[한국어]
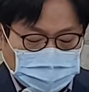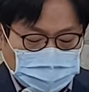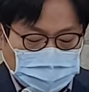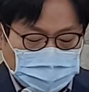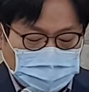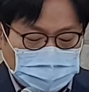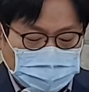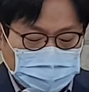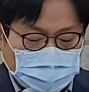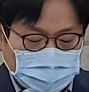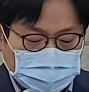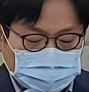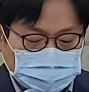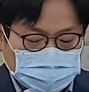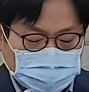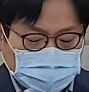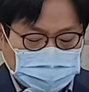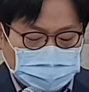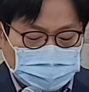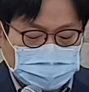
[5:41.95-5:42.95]
이방
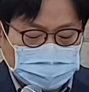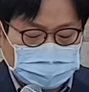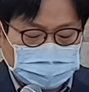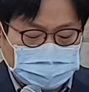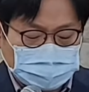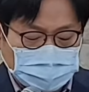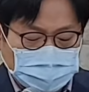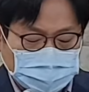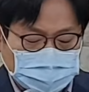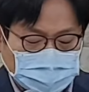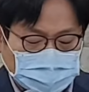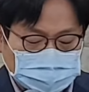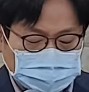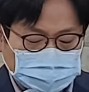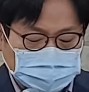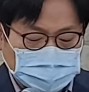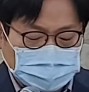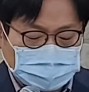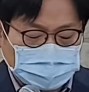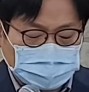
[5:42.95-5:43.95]
사람들의
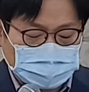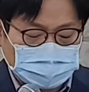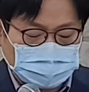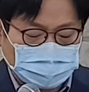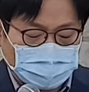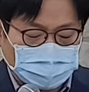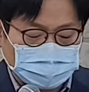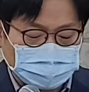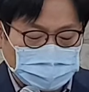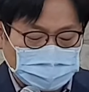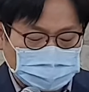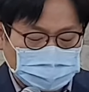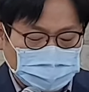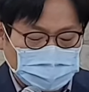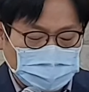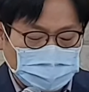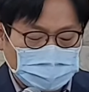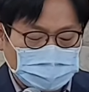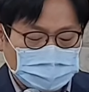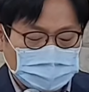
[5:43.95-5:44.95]
가증한 일을
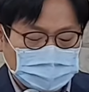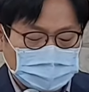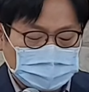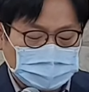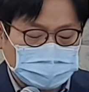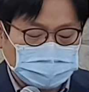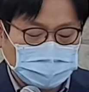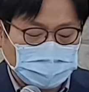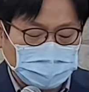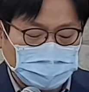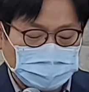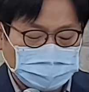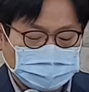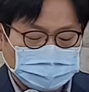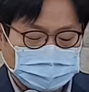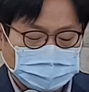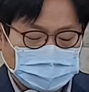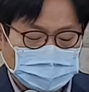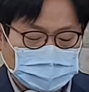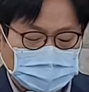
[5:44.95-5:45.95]
본받아 그의
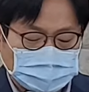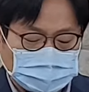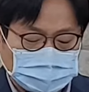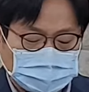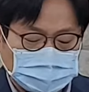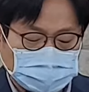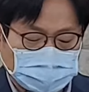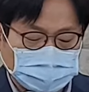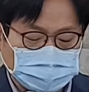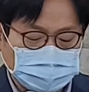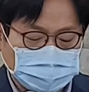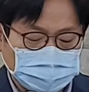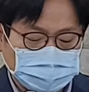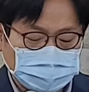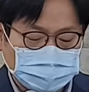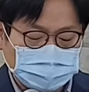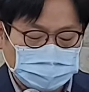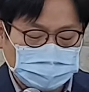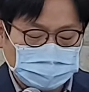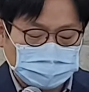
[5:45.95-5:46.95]

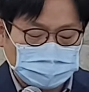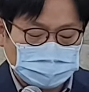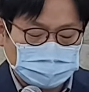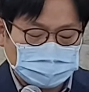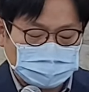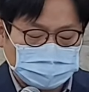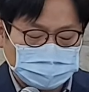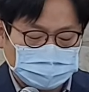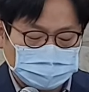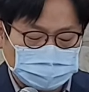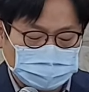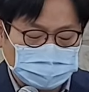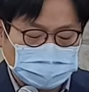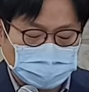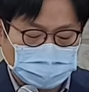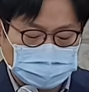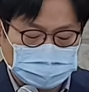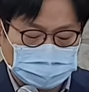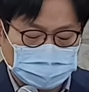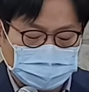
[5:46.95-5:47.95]
자녀들을
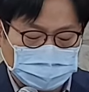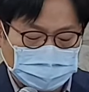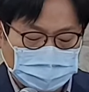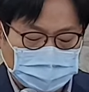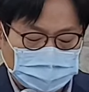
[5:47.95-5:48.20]
불사르고